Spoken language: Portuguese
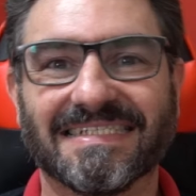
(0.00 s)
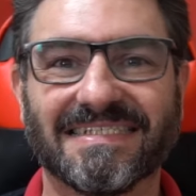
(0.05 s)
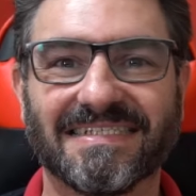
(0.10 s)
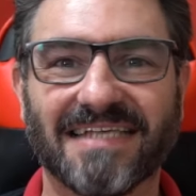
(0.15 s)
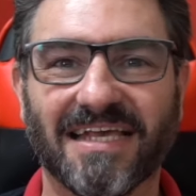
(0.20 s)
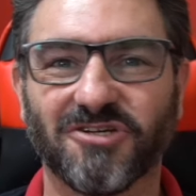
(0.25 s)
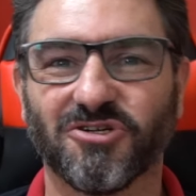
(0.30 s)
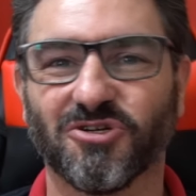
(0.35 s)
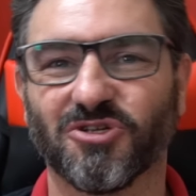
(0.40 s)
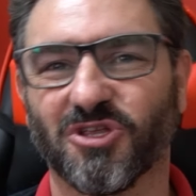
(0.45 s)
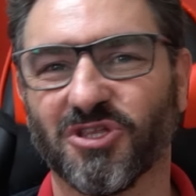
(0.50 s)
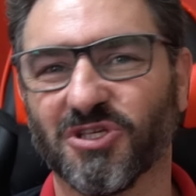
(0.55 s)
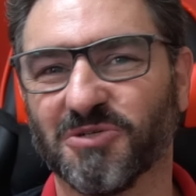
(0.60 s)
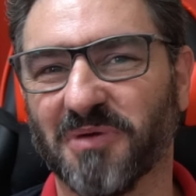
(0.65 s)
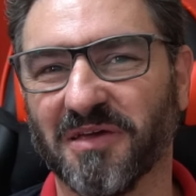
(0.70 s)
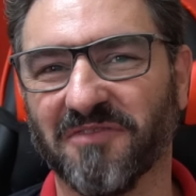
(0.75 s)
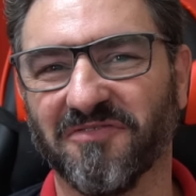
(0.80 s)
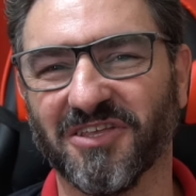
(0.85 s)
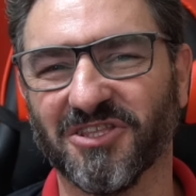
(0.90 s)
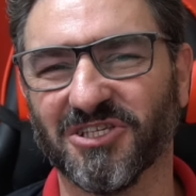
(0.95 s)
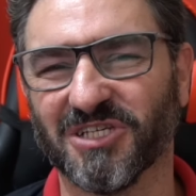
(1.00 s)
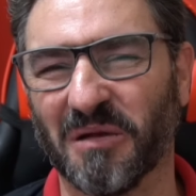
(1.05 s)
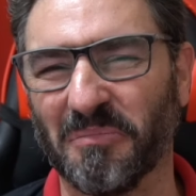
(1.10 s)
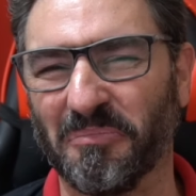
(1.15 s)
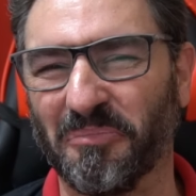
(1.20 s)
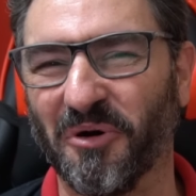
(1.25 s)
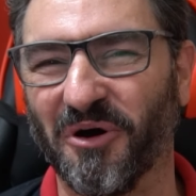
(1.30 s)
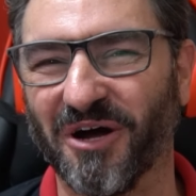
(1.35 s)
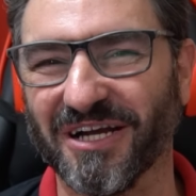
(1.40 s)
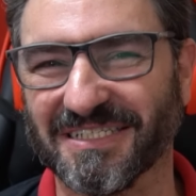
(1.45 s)
Sejam todos bem-vindos a
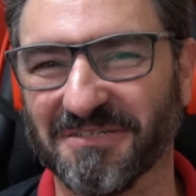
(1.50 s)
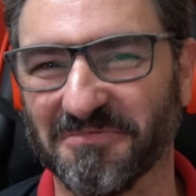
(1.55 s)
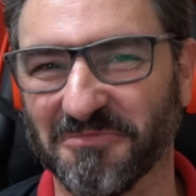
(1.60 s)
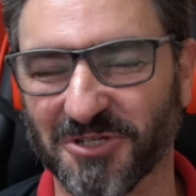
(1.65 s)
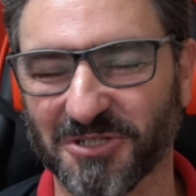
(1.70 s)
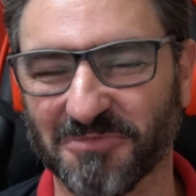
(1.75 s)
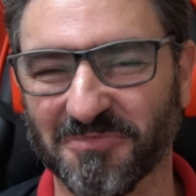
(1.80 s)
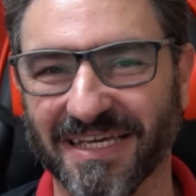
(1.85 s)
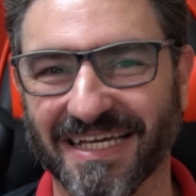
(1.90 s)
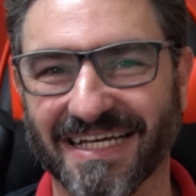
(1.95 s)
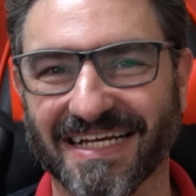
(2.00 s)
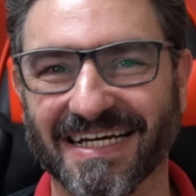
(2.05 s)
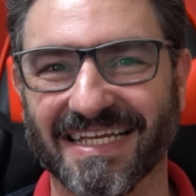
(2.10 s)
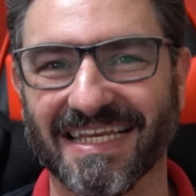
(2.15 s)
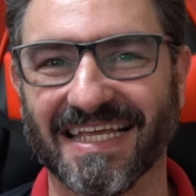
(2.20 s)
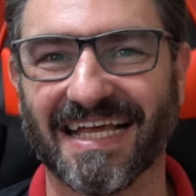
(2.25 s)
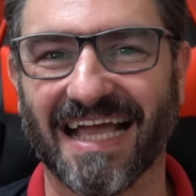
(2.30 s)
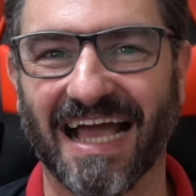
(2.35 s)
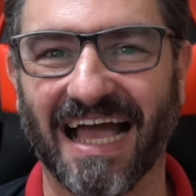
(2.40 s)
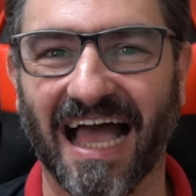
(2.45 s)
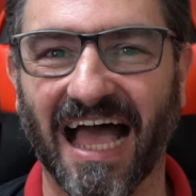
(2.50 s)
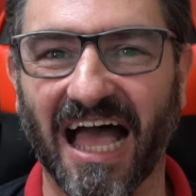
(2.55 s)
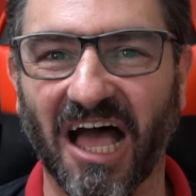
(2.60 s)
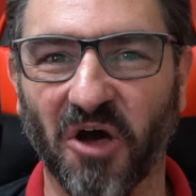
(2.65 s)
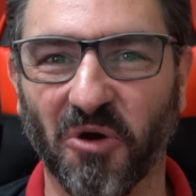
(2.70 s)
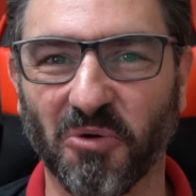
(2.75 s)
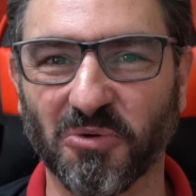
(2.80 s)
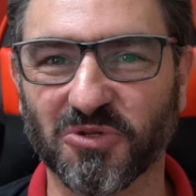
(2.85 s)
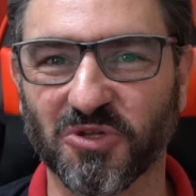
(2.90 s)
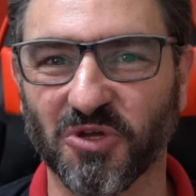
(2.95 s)
Portimus Mecânica
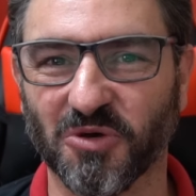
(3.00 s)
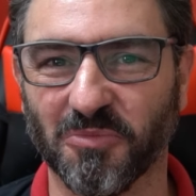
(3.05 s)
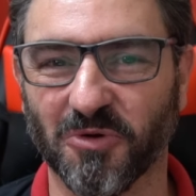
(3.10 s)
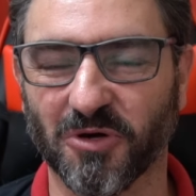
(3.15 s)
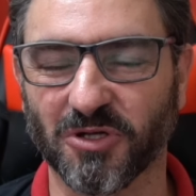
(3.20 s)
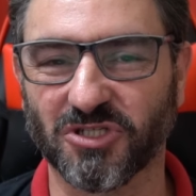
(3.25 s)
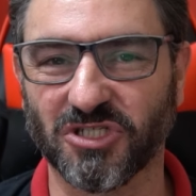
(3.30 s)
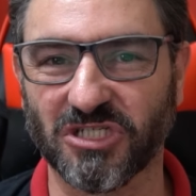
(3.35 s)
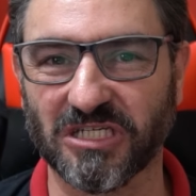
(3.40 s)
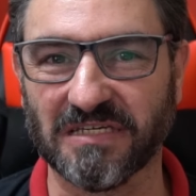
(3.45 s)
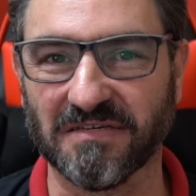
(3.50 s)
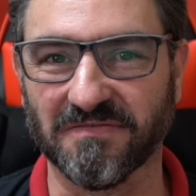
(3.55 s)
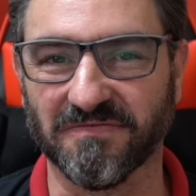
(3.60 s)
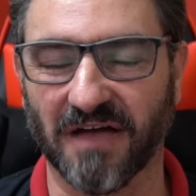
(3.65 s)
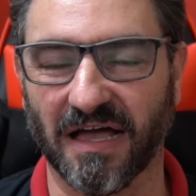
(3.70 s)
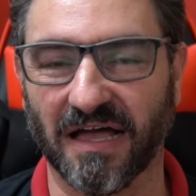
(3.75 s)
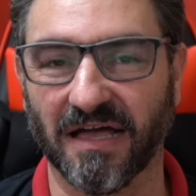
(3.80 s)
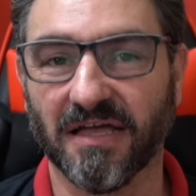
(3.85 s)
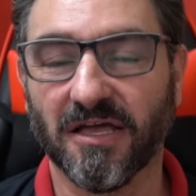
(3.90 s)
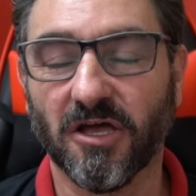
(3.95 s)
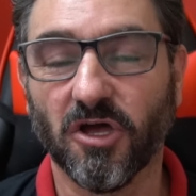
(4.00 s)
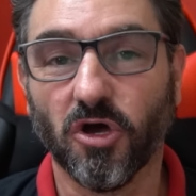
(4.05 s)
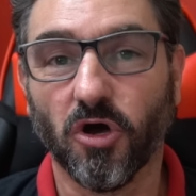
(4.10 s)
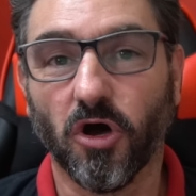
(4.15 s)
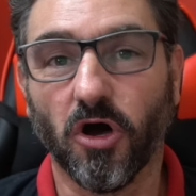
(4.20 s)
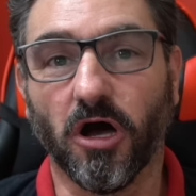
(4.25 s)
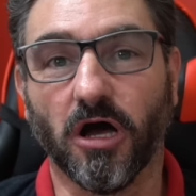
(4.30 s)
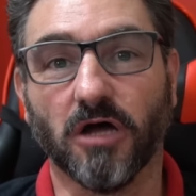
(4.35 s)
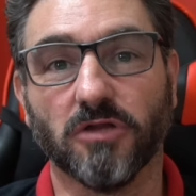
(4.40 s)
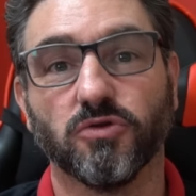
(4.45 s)
Automotiva.
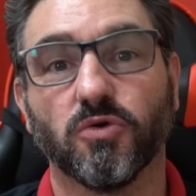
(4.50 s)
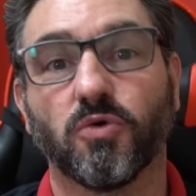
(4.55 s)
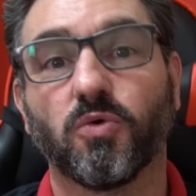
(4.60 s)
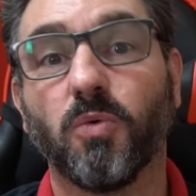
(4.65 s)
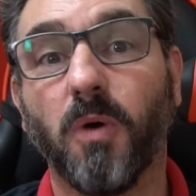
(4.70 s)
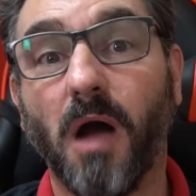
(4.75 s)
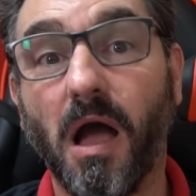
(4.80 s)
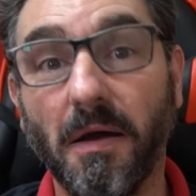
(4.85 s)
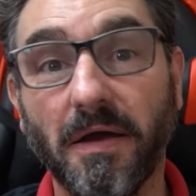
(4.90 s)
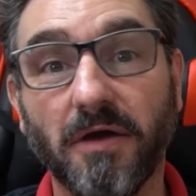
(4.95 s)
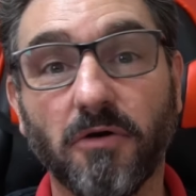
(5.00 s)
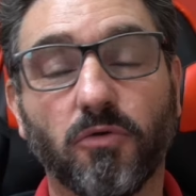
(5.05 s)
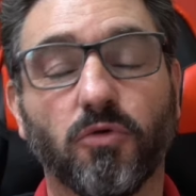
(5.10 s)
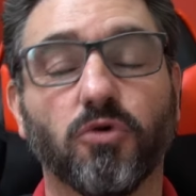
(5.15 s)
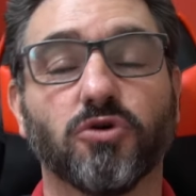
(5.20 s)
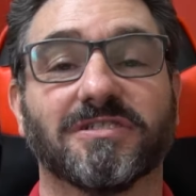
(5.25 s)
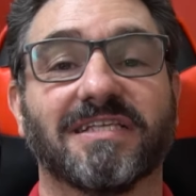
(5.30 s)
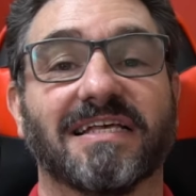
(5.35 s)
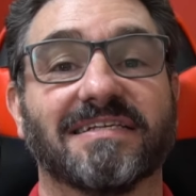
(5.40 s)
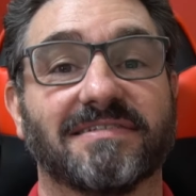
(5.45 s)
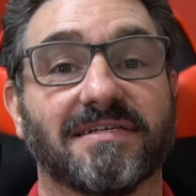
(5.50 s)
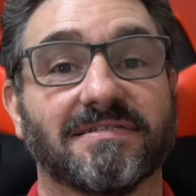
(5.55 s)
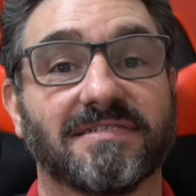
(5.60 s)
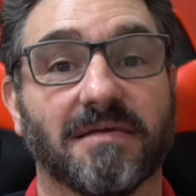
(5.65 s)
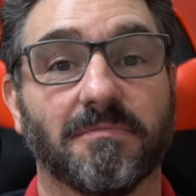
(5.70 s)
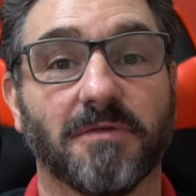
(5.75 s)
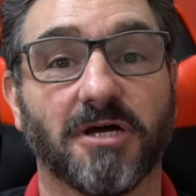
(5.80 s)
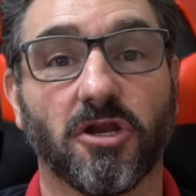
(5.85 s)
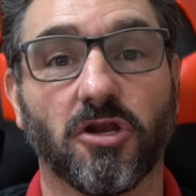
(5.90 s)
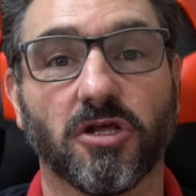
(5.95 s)
Ó, no qual é o curso dessa
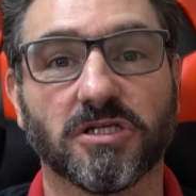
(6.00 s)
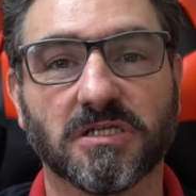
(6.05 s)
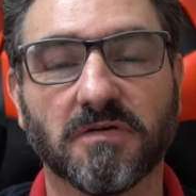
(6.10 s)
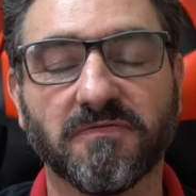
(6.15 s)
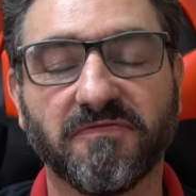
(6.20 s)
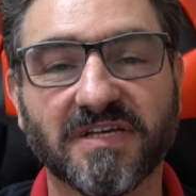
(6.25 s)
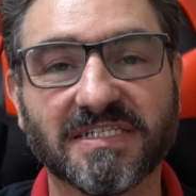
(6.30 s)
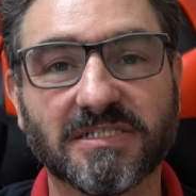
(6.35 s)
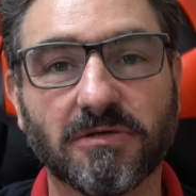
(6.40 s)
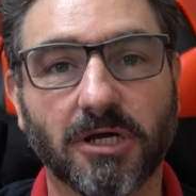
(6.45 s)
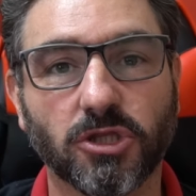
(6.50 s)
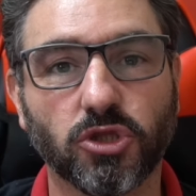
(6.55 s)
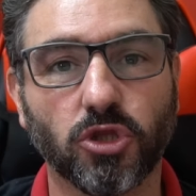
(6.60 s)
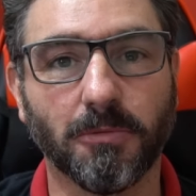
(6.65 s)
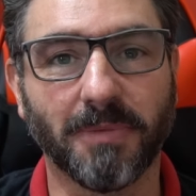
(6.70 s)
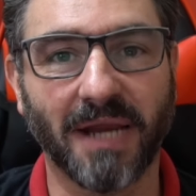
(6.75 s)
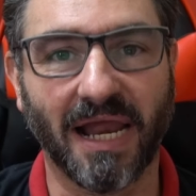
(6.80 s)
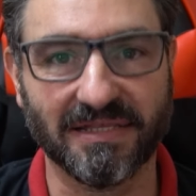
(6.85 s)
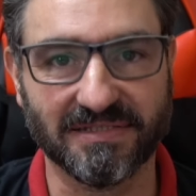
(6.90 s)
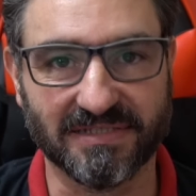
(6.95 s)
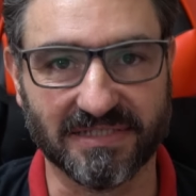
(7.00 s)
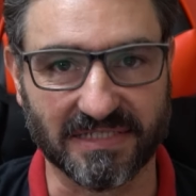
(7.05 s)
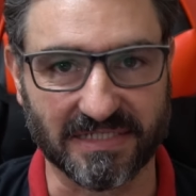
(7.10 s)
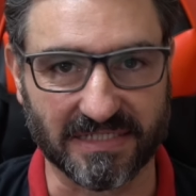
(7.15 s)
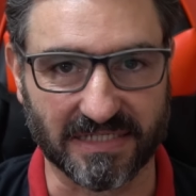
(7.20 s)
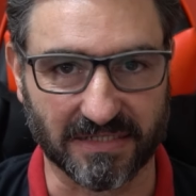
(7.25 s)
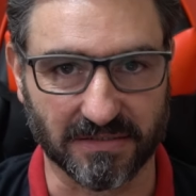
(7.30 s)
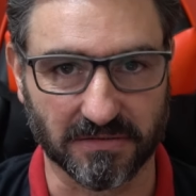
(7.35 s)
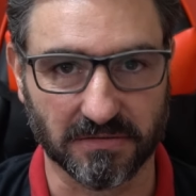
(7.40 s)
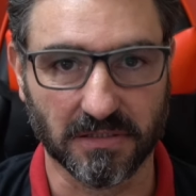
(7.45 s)
semana, nós vamos fazer uma
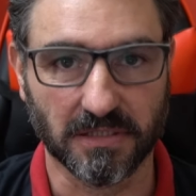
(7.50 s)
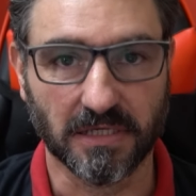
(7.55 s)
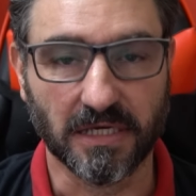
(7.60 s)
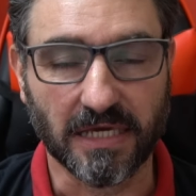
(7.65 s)
dobradinha.